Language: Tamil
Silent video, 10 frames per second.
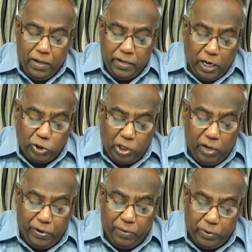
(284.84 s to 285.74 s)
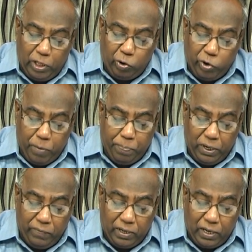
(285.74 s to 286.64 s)
நான் சொல்ல வரும் முதல் குறிப்பு
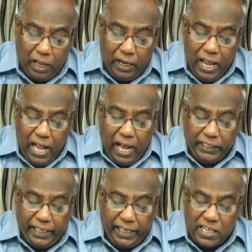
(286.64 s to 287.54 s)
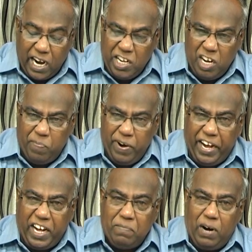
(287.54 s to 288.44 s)
என்னவென்றால் அதை
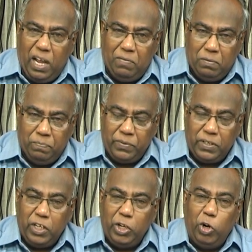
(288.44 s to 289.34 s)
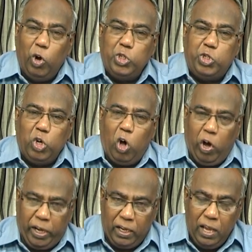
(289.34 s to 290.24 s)
கண்டுபிடிக்கும் அளவும் நோ
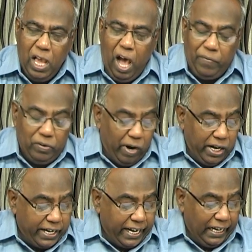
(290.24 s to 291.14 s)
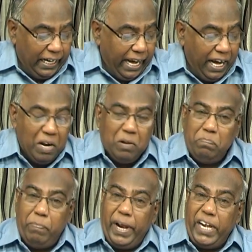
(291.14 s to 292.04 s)
ஜாய் அவன் வாழ்க்கையிலே
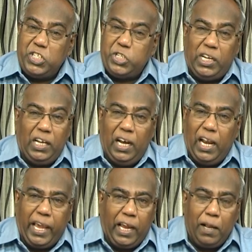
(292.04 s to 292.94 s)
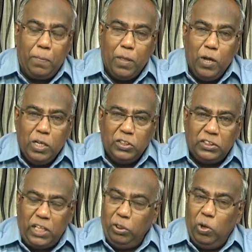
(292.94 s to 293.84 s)
மகிழ்ச்சி இல்லை
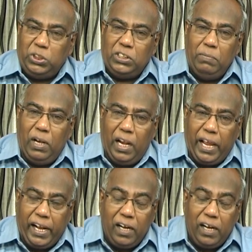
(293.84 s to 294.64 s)
சந்தோஷம் இல்லை